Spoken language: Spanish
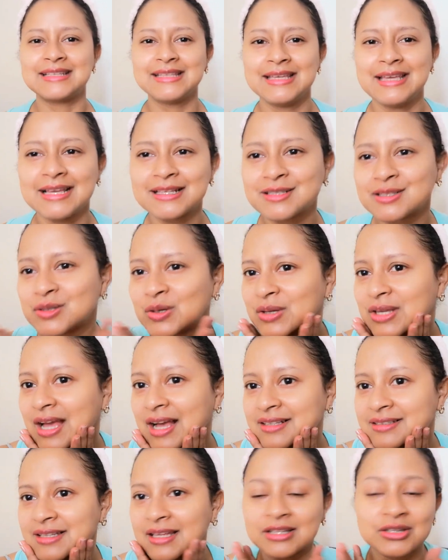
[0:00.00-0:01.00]
así estoy
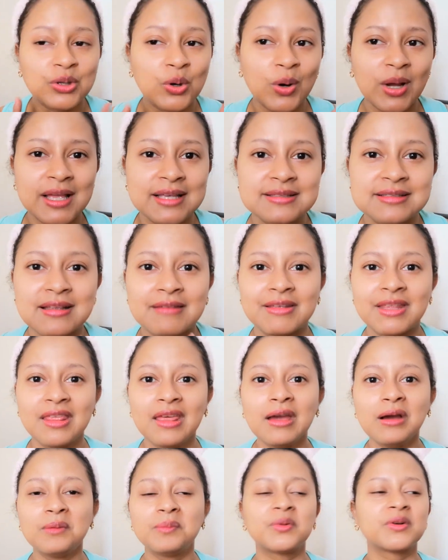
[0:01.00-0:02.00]
haciendo este
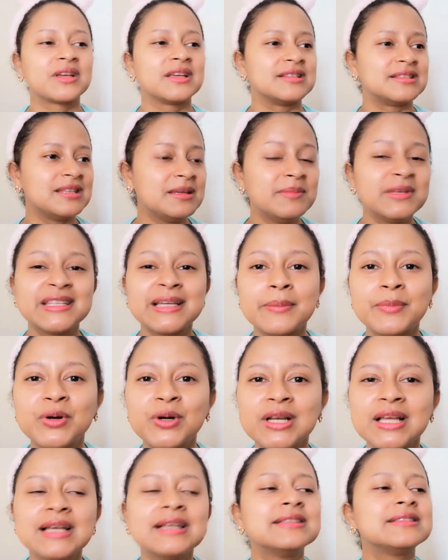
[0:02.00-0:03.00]
video, porque sí, mis
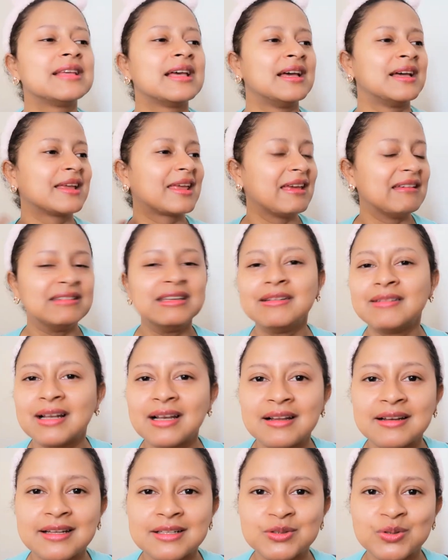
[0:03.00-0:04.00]
amores, que
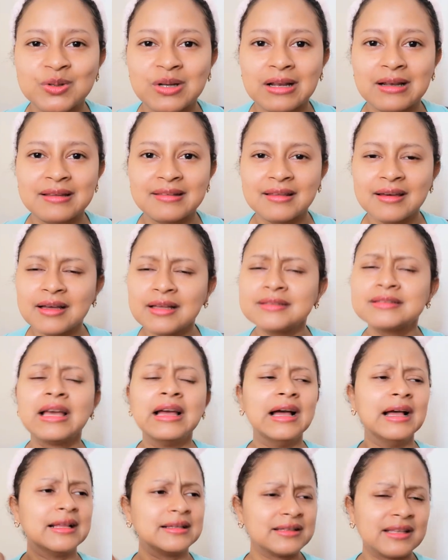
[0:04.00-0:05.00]
viva la naturalidad,
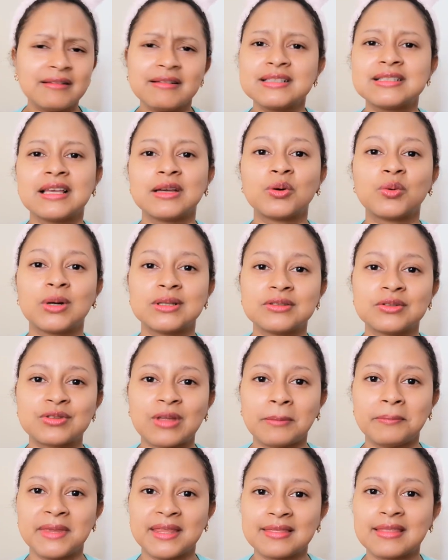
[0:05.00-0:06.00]
de vez en
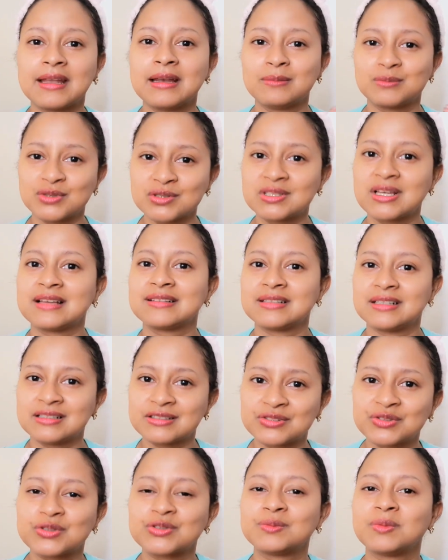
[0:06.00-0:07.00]
cuando también tenemos que hacer
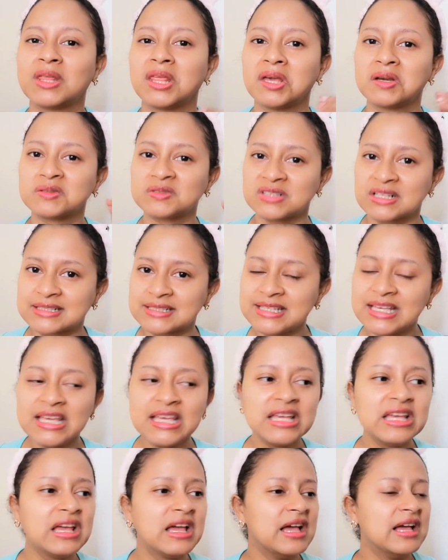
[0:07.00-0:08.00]
estos videos
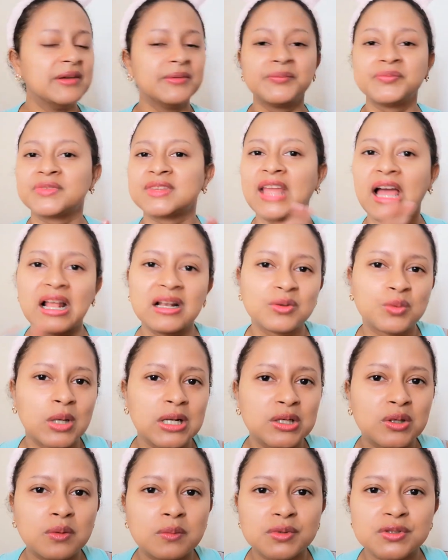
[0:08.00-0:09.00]
así, tal
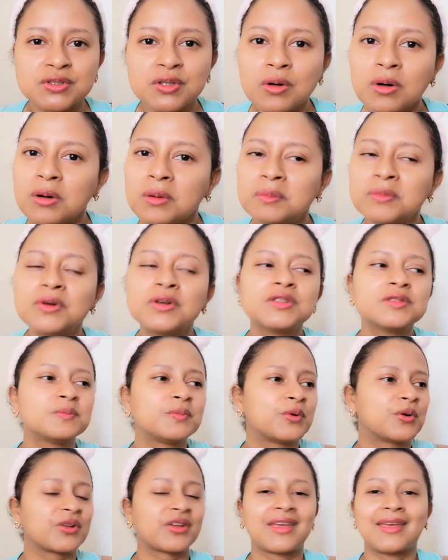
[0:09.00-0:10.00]
cual como somos,
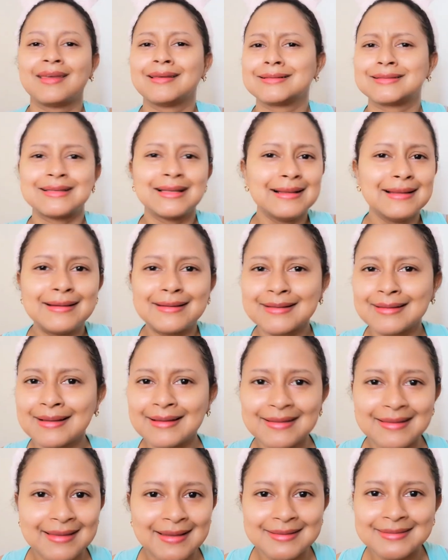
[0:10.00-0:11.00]
porque esta es la
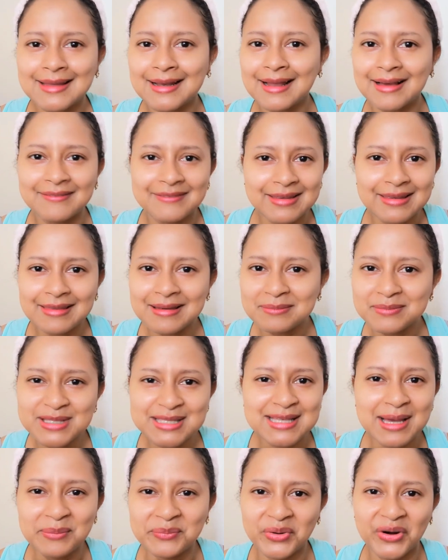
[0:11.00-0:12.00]
realidad de la vida,
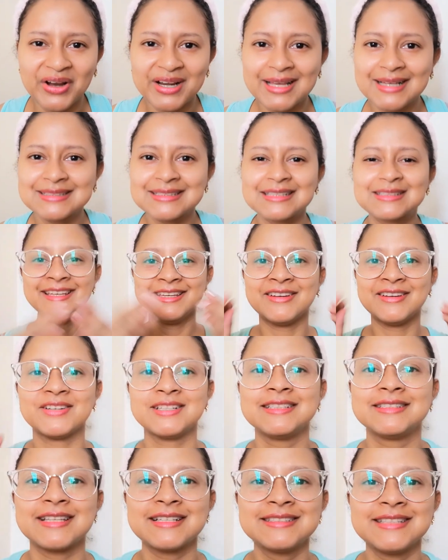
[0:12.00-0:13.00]
mis amores. Y
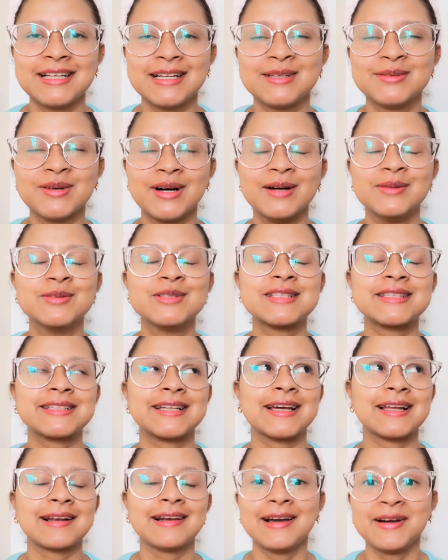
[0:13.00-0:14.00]
ahorita sí les voy a
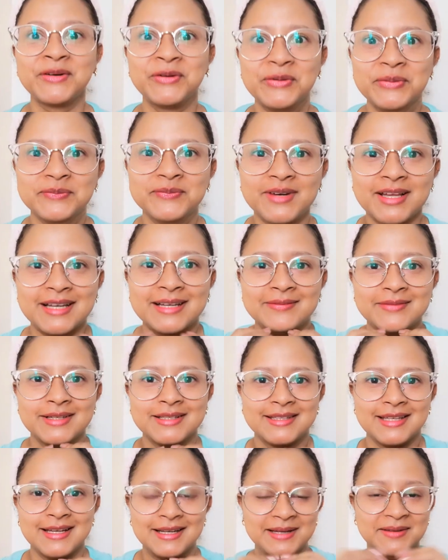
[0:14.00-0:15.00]
mostrar la compra que me
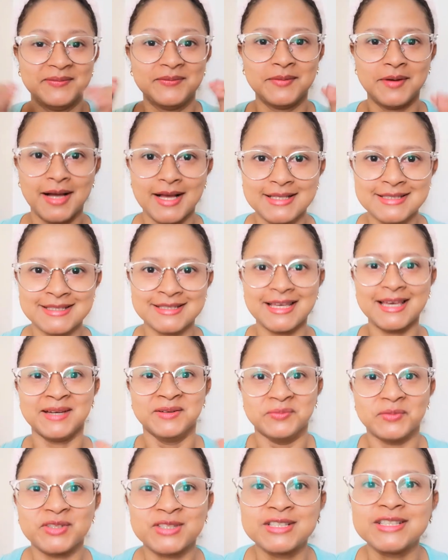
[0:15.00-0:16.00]
tiene más
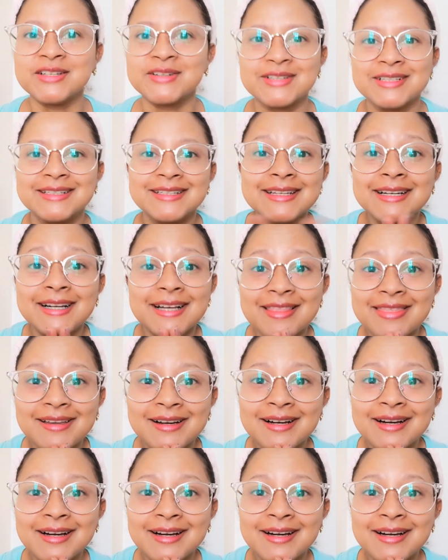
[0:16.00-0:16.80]
emocionada.